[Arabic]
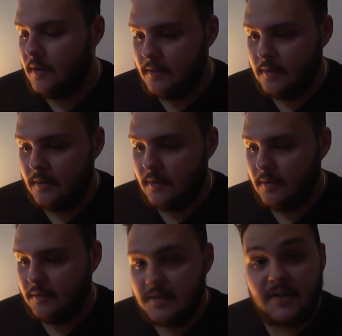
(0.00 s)

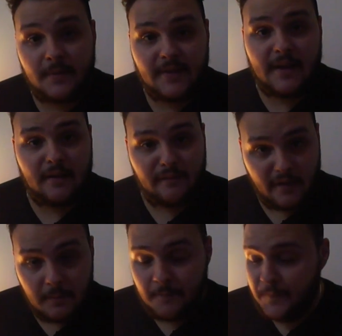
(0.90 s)
التيزر بتاع
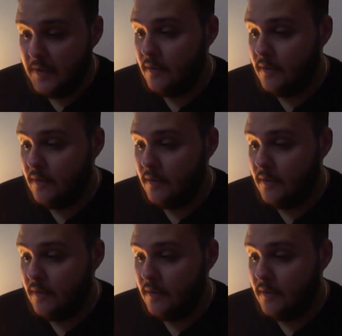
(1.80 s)
الفيلم